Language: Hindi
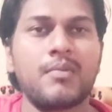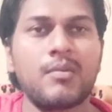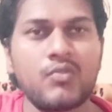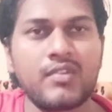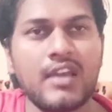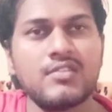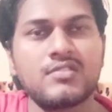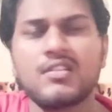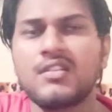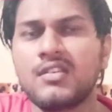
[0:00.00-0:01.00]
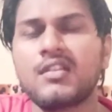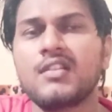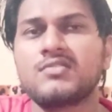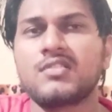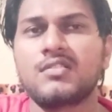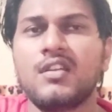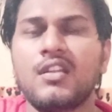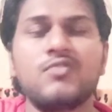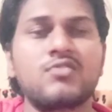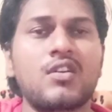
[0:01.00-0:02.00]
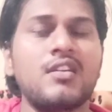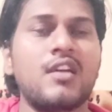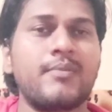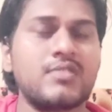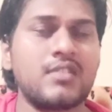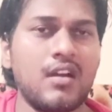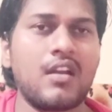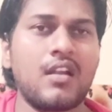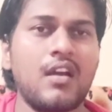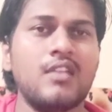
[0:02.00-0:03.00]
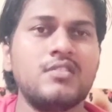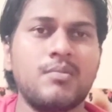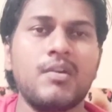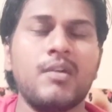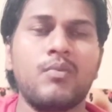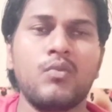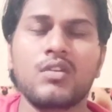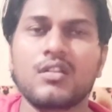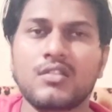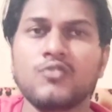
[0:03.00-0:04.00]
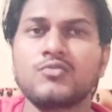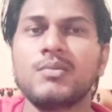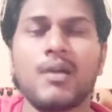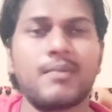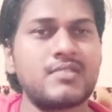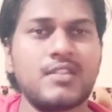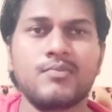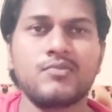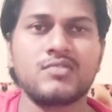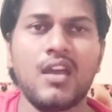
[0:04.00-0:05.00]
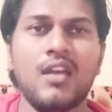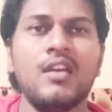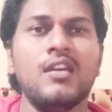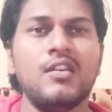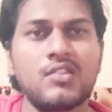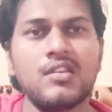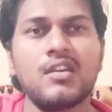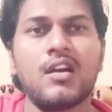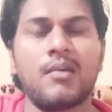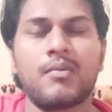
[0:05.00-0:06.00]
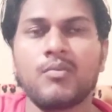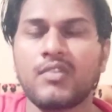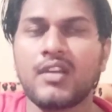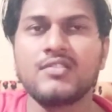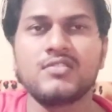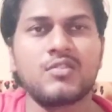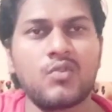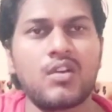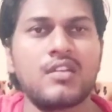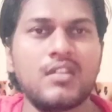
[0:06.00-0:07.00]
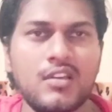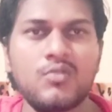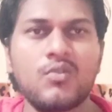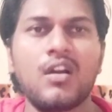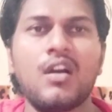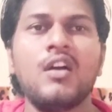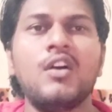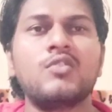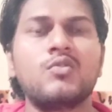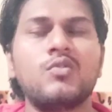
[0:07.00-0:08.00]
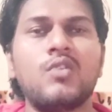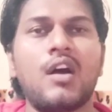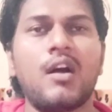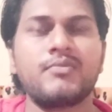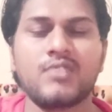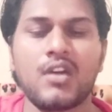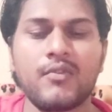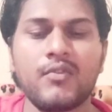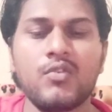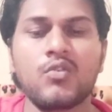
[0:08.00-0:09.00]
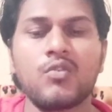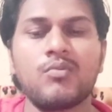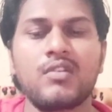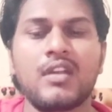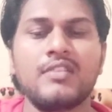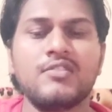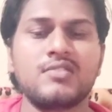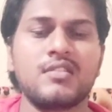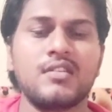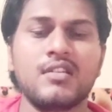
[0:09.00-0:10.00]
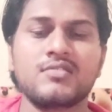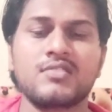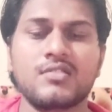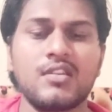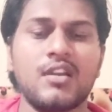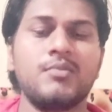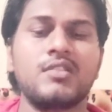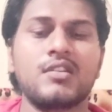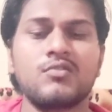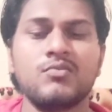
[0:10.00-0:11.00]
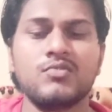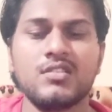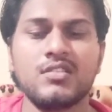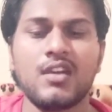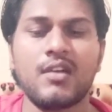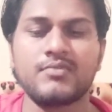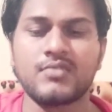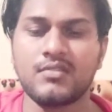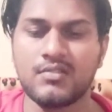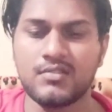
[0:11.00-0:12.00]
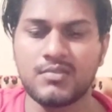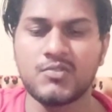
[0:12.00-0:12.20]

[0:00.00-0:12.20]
अपना मोनेटाइजेशन नहीं कर सकते हैं ना इसका कहीं ऑप्शन आ रहा है जब मैं अपलोड करता हूँ उसमें भी ऑप्शन नहीं पूछता है कि आपका मोनेटाइजेशन होगा कि नहीं होगा तो आप शॉर्ट वीडियो को मोनेटाइजेशन नहीं कर सकते हैं अभी तक तो मुझे ये ऑप्शन